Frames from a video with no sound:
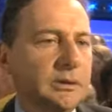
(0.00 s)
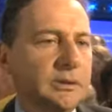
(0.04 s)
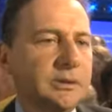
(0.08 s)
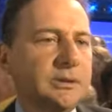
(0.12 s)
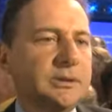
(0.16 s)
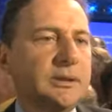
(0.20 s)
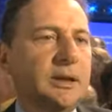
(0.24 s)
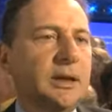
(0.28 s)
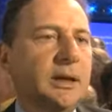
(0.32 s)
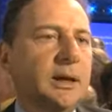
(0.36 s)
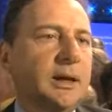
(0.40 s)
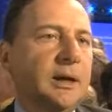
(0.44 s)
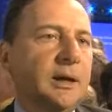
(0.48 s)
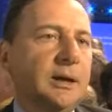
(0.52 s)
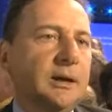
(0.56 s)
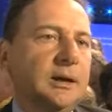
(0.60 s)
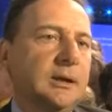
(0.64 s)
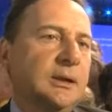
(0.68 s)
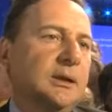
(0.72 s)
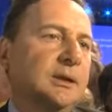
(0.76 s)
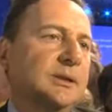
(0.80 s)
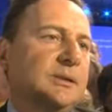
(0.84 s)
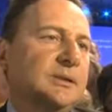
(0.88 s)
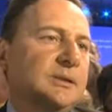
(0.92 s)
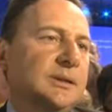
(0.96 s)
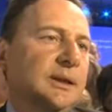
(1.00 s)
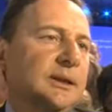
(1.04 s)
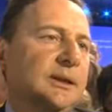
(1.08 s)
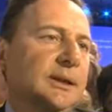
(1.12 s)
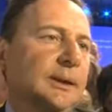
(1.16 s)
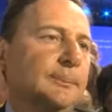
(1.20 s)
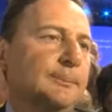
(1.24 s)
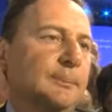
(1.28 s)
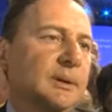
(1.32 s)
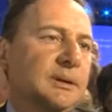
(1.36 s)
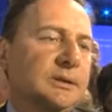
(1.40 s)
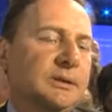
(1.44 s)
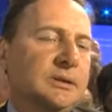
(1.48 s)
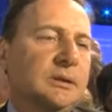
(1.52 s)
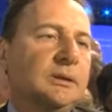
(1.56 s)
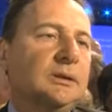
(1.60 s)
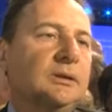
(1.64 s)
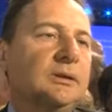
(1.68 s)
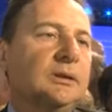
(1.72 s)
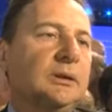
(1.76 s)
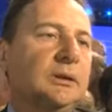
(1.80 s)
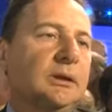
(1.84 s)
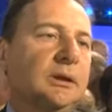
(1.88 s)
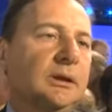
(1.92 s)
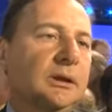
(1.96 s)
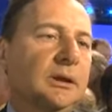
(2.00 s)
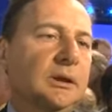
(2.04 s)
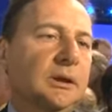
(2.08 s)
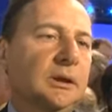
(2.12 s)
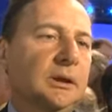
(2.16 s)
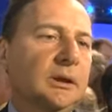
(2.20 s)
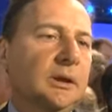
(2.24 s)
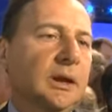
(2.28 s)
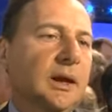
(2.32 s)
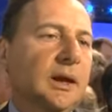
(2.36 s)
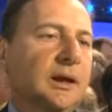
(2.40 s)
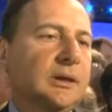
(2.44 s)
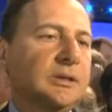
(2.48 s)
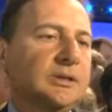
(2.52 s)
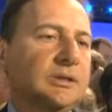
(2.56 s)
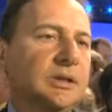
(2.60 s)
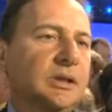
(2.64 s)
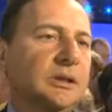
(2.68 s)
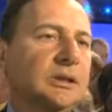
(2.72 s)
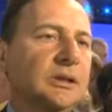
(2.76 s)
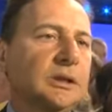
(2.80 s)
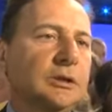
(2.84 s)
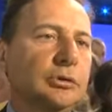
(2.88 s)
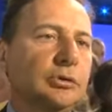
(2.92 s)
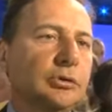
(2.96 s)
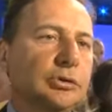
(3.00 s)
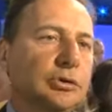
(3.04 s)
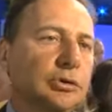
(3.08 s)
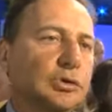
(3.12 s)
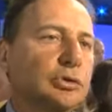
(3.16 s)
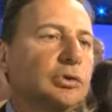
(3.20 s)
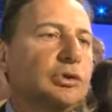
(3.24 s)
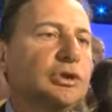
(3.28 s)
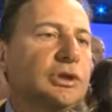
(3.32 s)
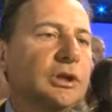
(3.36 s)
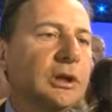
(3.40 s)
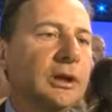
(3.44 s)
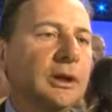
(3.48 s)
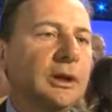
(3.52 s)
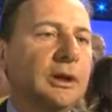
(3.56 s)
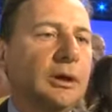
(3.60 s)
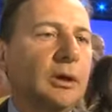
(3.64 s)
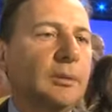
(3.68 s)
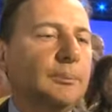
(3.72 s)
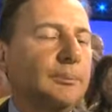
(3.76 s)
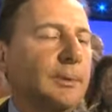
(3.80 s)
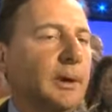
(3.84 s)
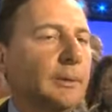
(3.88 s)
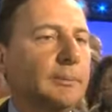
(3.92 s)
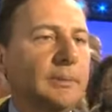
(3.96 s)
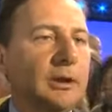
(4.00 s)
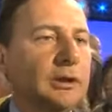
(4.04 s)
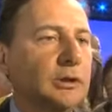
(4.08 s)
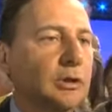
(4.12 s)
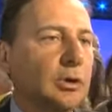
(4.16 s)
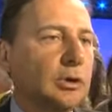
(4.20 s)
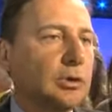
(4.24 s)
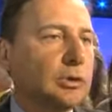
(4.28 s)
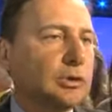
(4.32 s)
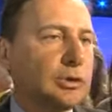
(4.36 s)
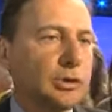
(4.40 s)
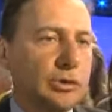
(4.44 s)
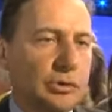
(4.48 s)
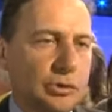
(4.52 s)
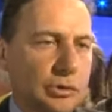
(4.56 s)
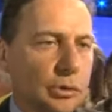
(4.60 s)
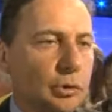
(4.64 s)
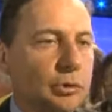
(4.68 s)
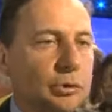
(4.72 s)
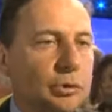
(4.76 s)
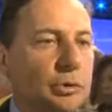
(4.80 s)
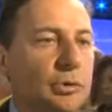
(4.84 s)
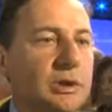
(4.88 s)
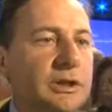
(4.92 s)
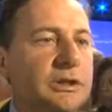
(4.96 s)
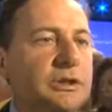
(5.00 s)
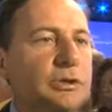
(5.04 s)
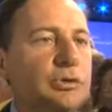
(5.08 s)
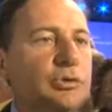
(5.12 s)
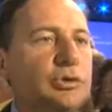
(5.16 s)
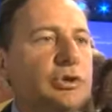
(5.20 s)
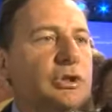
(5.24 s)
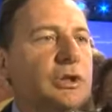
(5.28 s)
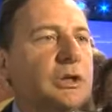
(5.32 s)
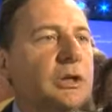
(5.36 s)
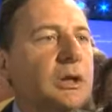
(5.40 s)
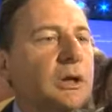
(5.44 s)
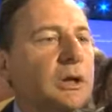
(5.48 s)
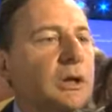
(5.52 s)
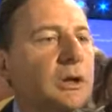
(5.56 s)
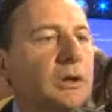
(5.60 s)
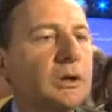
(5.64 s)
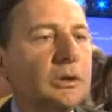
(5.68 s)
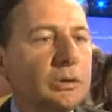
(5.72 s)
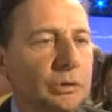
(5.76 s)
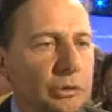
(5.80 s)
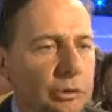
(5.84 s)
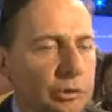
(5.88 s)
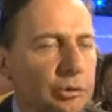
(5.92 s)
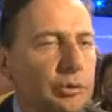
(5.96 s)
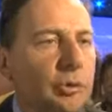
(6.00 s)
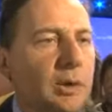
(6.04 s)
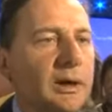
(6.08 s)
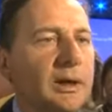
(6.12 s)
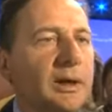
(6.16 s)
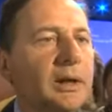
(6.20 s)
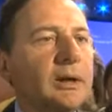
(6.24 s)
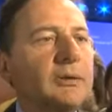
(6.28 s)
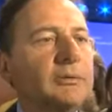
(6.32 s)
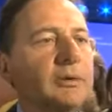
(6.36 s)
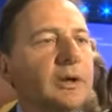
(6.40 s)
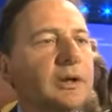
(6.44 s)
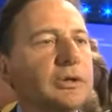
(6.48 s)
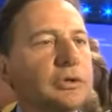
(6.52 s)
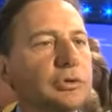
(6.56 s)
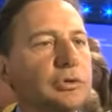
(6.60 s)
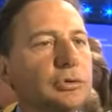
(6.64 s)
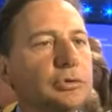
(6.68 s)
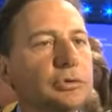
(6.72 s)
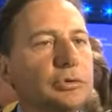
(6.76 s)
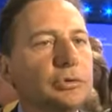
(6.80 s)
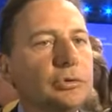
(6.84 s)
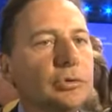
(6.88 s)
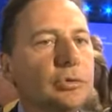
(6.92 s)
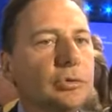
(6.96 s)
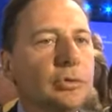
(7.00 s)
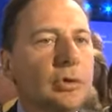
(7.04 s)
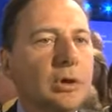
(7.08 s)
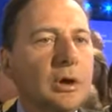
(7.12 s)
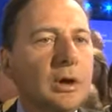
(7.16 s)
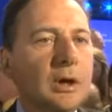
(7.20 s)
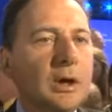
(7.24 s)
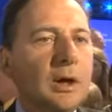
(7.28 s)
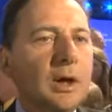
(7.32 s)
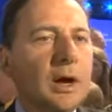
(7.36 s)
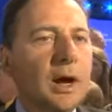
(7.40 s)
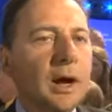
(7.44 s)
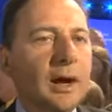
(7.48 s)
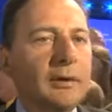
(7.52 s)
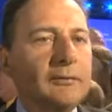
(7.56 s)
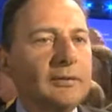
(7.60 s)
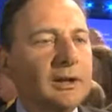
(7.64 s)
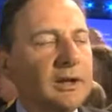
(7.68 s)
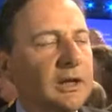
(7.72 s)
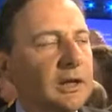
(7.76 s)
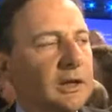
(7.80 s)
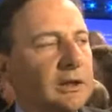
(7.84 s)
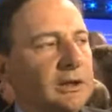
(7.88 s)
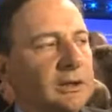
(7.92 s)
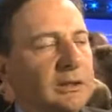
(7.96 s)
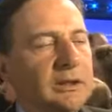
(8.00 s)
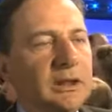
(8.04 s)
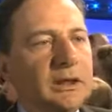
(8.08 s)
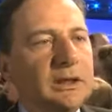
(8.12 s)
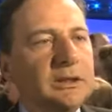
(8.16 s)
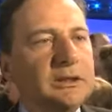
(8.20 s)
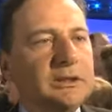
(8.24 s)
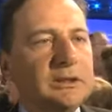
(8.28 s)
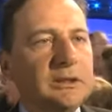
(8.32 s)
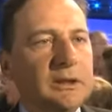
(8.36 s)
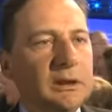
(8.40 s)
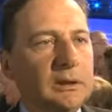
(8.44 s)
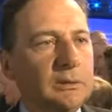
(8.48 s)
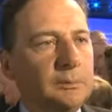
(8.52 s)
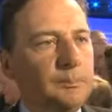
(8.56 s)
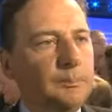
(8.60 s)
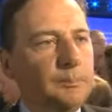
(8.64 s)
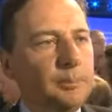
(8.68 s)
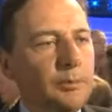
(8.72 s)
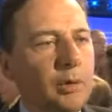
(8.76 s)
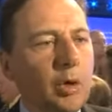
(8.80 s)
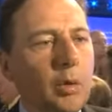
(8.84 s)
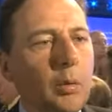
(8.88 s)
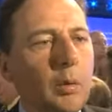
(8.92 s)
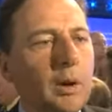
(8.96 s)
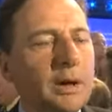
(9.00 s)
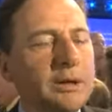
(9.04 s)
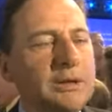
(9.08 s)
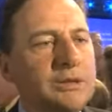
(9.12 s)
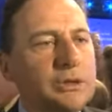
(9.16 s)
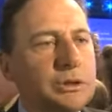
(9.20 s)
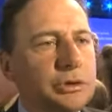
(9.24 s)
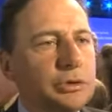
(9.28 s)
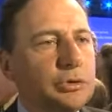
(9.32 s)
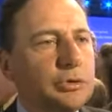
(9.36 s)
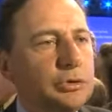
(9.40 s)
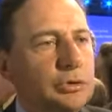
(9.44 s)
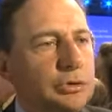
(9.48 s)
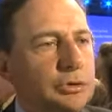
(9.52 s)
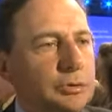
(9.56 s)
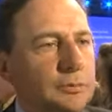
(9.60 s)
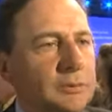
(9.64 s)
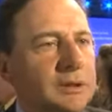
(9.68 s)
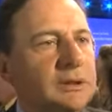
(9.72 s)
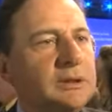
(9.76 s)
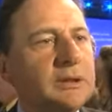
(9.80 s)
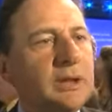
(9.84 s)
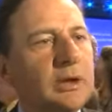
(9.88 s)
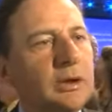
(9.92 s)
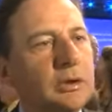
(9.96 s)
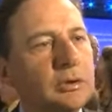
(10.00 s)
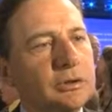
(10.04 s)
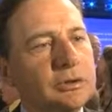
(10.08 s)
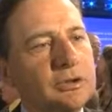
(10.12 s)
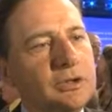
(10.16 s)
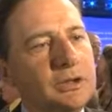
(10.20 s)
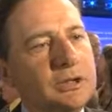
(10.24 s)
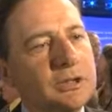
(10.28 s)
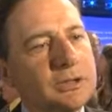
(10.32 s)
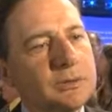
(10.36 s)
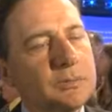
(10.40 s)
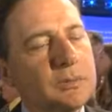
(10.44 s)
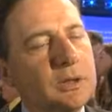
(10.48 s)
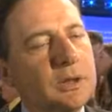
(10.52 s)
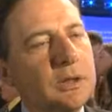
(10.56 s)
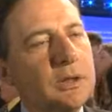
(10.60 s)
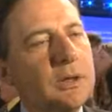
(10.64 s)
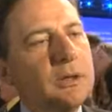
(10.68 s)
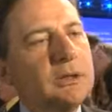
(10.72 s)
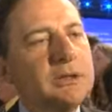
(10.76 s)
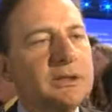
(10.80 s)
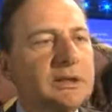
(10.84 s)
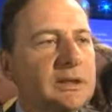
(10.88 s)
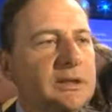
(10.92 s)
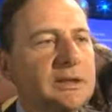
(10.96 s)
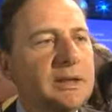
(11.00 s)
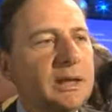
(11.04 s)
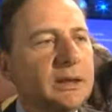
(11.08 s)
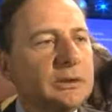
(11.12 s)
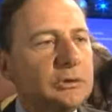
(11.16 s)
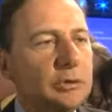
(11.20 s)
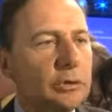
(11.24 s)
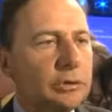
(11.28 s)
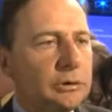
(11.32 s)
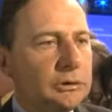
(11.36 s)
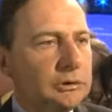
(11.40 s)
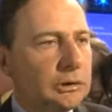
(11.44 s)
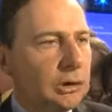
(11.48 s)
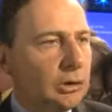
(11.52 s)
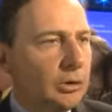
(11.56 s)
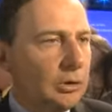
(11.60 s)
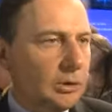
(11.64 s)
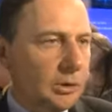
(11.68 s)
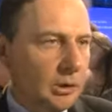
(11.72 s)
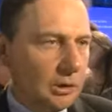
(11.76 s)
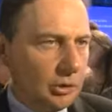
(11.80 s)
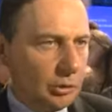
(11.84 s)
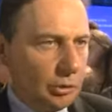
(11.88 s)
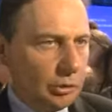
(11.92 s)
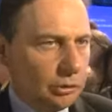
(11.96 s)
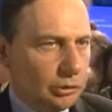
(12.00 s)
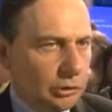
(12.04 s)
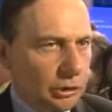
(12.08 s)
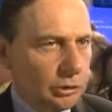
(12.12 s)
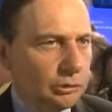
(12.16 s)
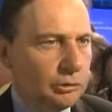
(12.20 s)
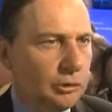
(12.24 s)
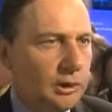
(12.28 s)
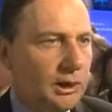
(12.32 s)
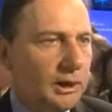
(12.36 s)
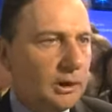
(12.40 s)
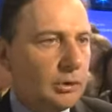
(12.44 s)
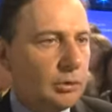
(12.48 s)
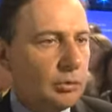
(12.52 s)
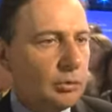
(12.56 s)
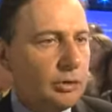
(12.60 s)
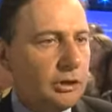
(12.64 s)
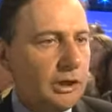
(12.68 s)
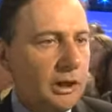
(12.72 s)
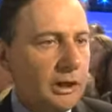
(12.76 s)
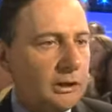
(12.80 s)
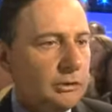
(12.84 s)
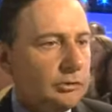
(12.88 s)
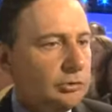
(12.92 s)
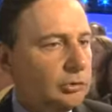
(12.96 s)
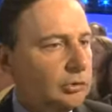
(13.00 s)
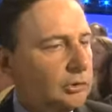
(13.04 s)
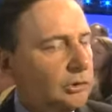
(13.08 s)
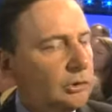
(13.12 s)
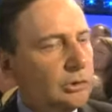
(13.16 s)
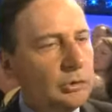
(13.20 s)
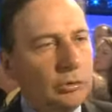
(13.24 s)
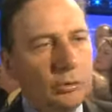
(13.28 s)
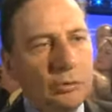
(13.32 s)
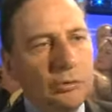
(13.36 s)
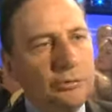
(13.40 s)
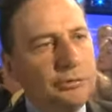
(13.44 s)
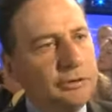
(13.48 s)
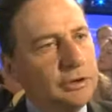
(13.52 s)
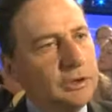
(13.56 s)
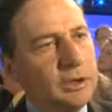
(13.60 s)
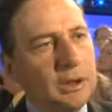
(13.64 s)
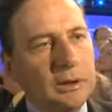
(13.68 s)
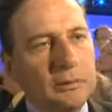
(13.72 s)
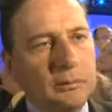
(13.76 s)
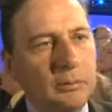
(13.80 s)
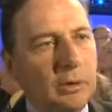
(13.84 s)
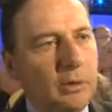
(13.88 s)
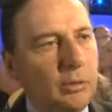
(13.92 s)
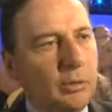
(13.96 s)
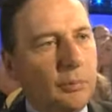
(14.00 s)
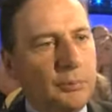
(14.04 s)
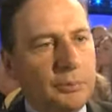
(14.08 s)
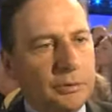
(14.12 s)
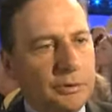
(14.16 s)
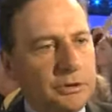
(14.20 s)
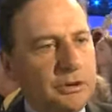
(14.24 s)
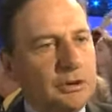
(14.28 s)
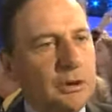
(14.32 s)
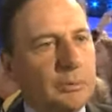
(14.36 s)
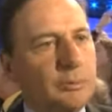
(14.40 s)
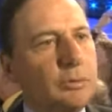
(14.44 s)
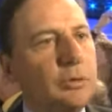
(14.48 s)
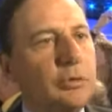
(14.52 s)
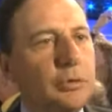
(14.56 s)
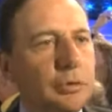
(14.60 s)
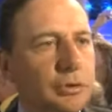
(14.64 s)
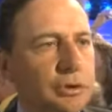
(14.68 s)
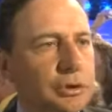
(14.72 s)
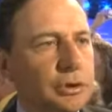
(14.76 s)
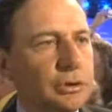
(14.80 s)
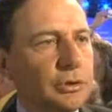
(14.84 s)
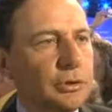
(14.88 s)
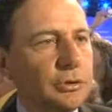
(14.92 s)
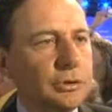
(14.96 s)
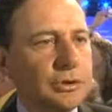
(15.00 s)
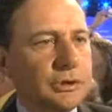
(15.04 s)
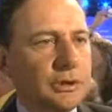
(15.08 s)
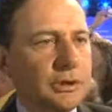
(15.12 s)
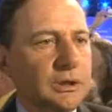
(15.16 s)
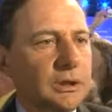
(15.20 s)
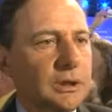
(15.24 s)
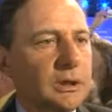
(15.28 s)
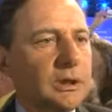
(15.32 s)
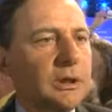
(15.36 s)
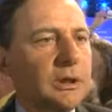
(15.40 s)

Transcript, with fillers: sa, sa capacité à essayer de suggérer en permanence sur tous les sujets tout et l'inverse de tout, avec l'idée qu'il croit issue du mitterrandisme qu'il y a deux temps, le temps de la conquête, où finalement on peut dire beaucoup de choses